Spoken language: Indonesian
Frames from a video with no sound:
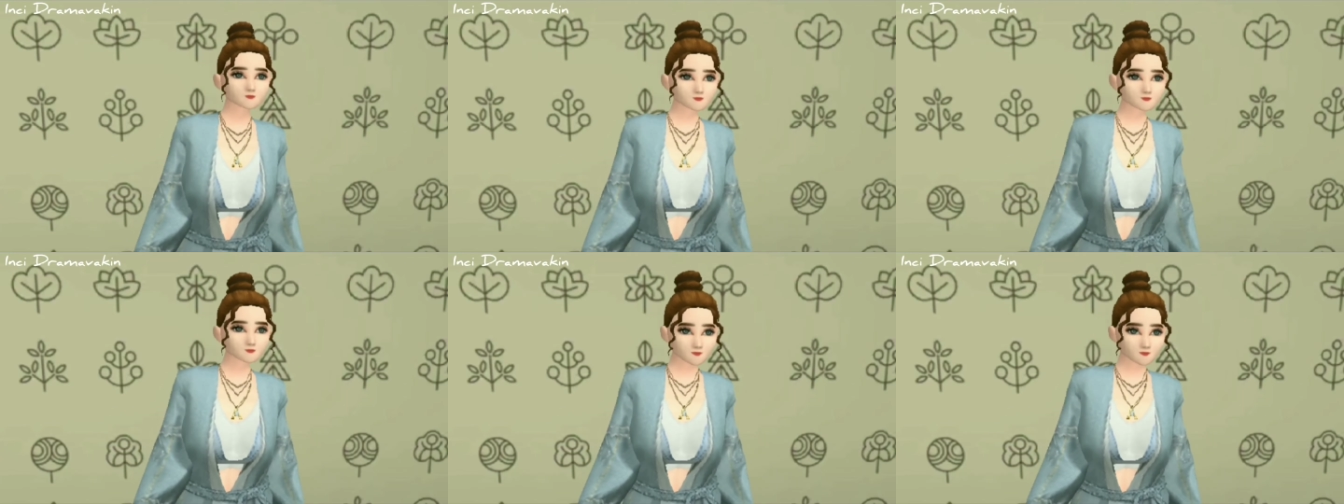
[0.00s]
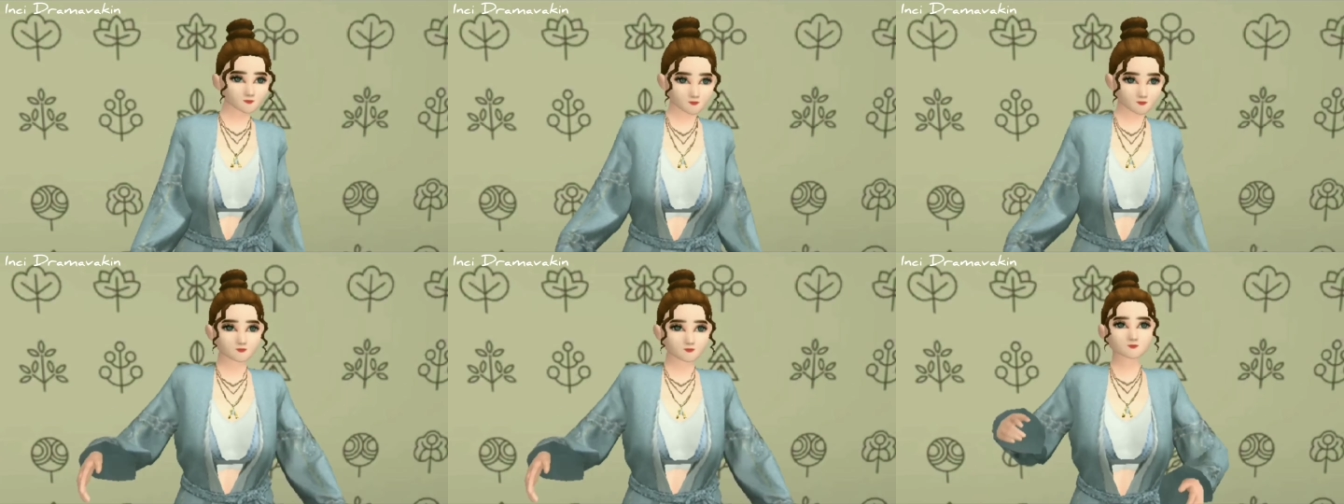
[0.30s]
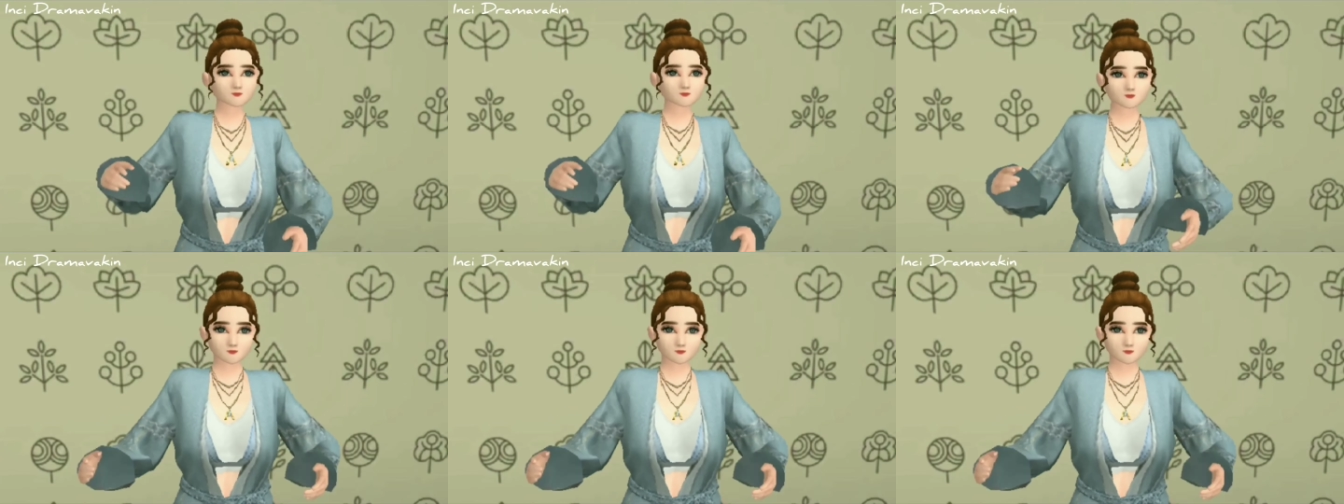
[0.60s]
ada
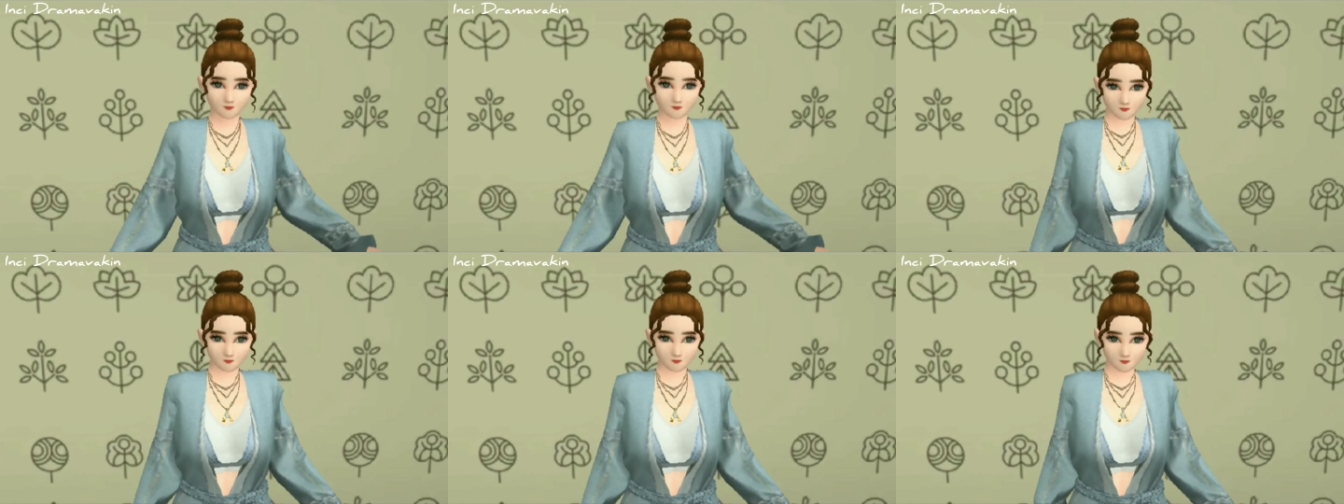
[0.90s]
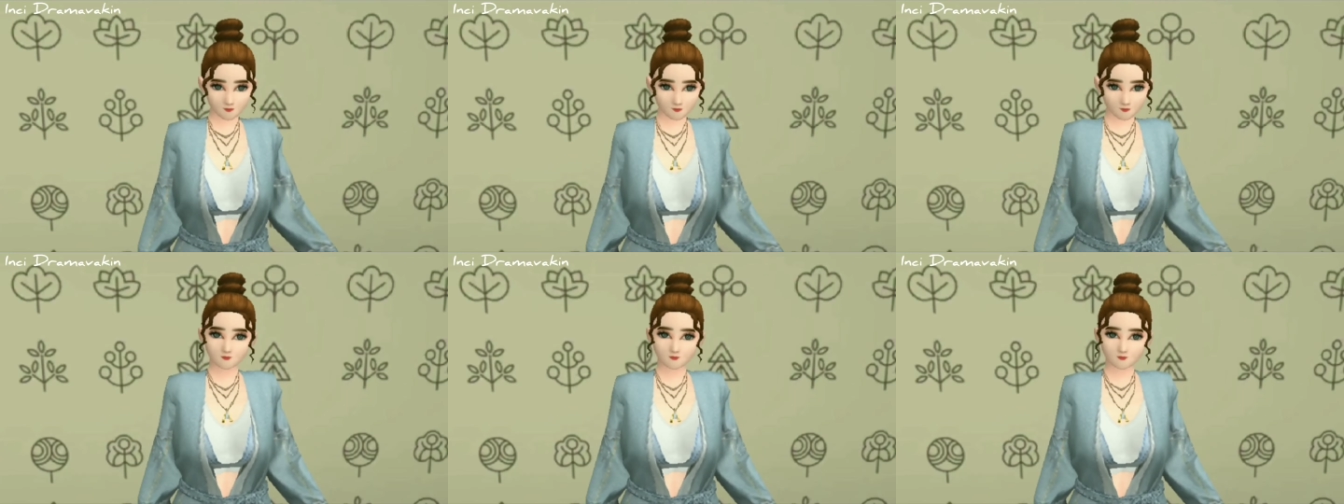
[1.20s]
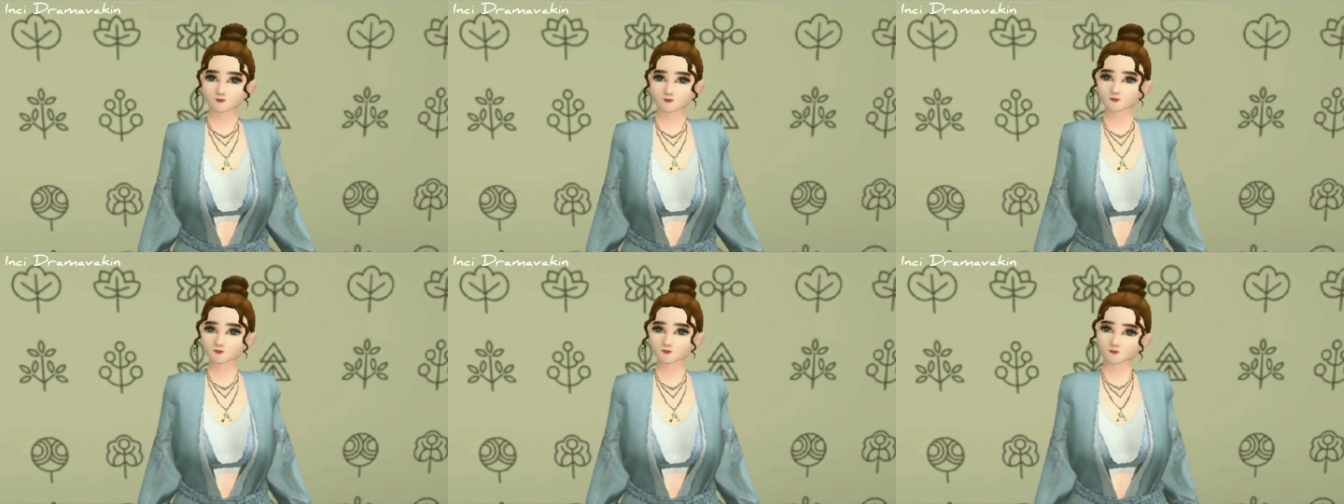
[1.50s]
kegiatan gitu jadi
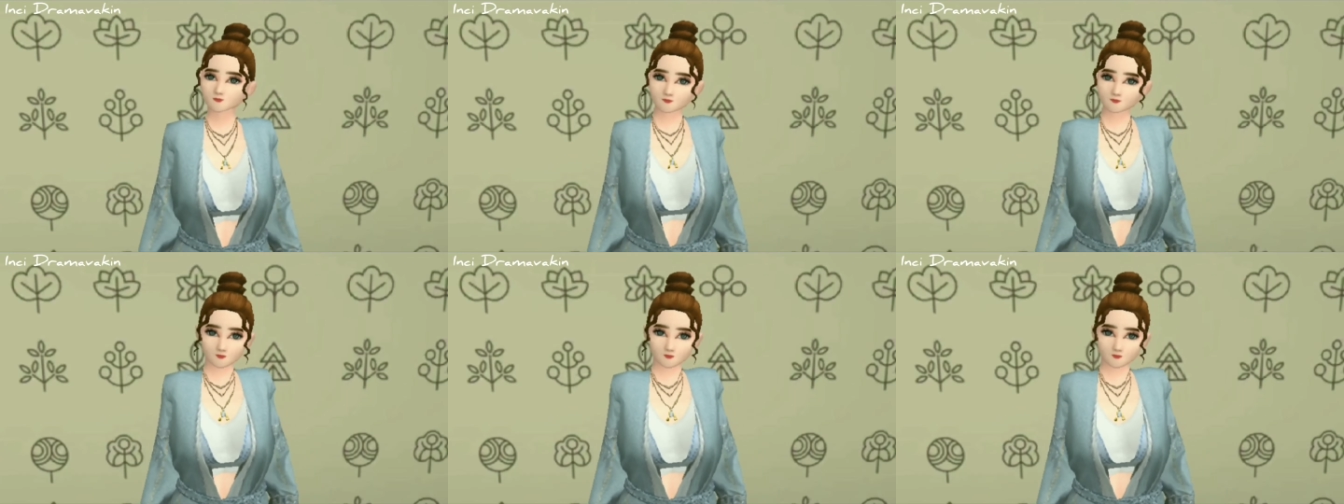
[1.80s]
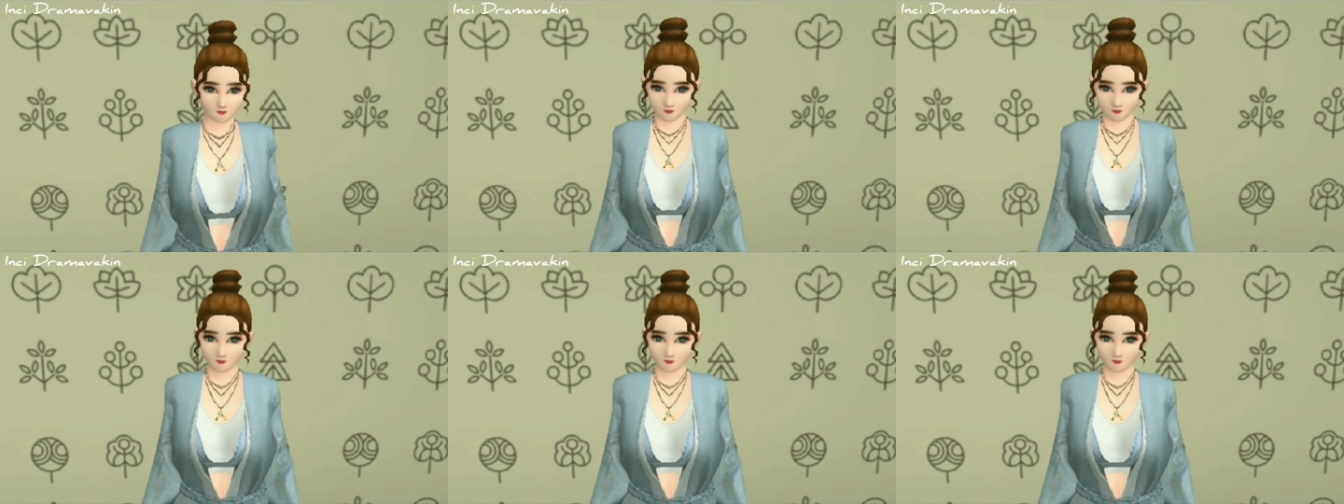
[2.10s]
nggak bisa